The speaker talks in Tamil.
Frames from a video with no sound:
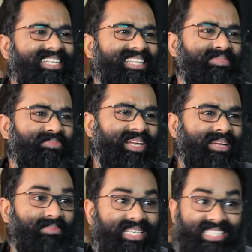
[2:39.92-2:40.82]
வந்த தப்பு
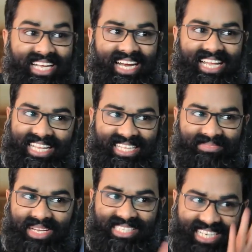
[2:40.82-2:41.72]
என்ன பிரச்சனை கிடையாது
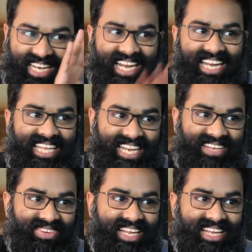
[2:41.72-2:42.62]
நான் பிரச்சனையே கிடையாது
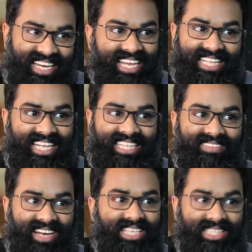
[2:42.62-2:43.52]
லைஃப்பில் நீங்கள் அந்த
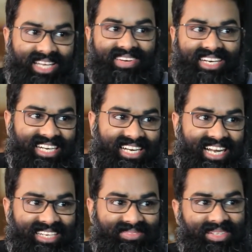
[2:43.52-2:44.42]
அந்த நான் தவறுன்ற
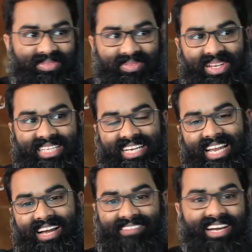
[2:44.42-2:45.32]
நான்
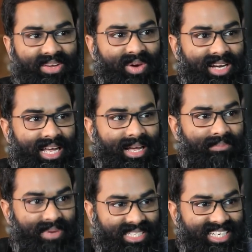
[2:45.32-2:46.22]
புரியுதுங்களா வண்டி ஓடல
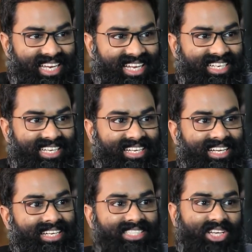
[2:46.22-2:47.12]
பிரச்சனையாது
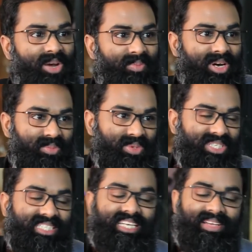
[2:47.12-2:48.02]
சால்வ் பண்ணால்
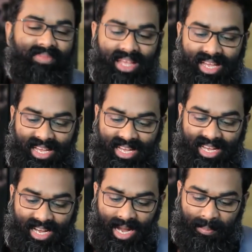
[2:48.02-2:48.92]
முடிஞ்சிச்சு
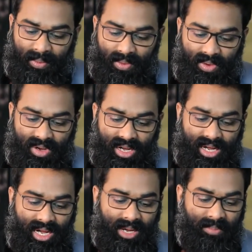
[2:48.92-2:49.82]
அப்போது
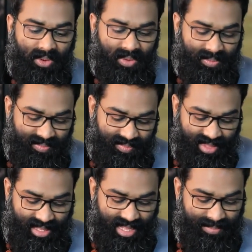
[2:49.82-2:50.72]
அங்கே போகிறோம்
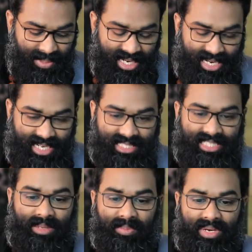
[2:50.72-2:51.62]
நான் பண்ண
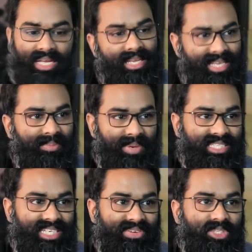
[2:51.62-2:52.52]
கடைசி தப்புன்னு இங்கே
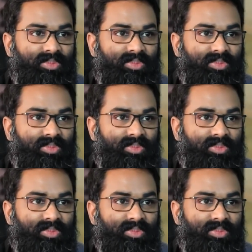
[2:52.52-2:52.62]
பிரச்சனையே